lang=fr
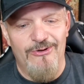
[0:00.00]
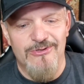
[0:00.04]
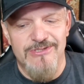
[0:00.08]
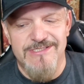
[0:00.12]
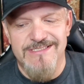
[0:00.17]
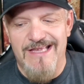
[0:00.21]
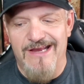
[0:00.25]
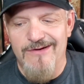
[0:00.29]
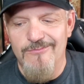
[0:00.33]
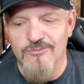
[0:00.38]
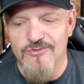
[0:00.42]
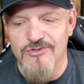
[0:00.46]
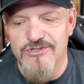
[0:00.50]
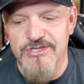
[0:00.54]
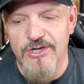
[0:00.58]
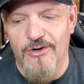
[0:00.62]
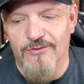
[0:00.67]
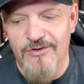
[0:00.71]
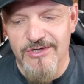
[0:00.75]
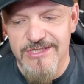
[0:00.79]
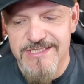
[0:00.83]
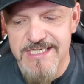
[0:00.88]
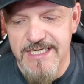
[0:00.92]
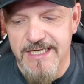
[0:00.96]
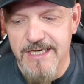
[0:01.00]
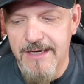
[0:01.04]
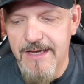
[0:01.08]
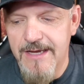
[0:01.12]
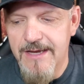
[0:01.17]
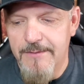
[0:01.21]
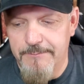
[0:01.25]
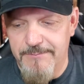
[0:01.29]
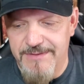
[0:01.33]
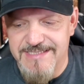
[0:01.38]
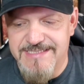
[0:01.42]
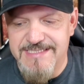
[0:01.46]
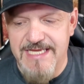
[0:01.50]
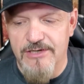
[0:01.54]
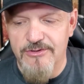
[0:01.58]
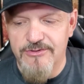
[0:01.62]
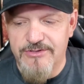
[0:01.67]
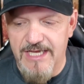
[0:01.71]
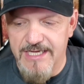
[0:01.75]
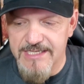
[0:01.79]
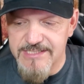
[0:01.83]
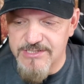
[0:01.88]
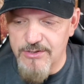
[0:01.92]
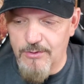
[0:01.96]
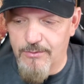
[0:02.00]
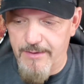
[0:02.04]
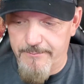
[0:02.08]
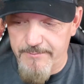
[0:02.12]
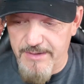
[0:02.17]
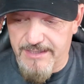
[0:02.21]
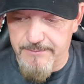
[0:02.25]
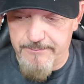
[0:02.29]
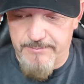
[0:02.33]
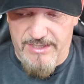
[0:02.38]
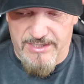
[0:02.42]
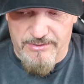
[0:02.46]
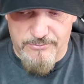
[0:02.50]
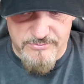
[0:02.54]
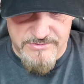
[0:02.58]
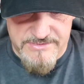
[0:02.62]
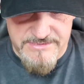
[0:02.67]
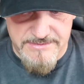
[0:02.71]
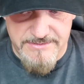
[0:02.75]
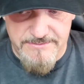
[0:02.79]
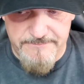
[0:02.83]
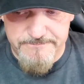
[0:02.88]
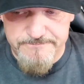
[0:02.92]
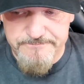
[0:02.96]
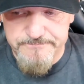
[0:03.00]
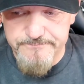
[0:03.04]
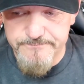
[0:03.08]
Time aussi, on va dire. Mes salutations à Marie-Pierre aussi.